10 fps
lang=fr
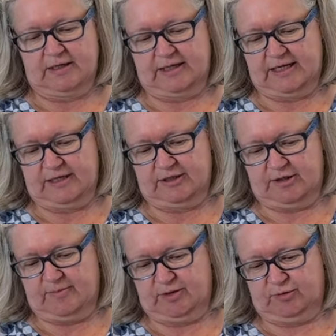et je
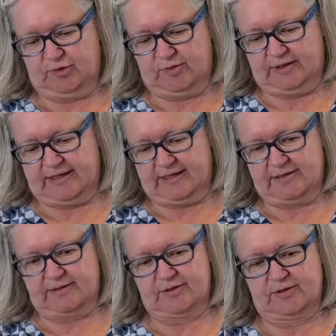le mets tout de suite dans
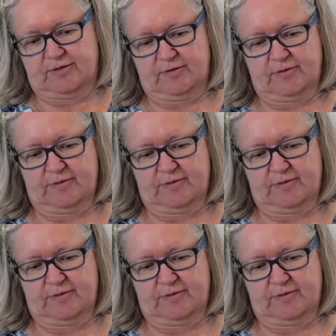ce,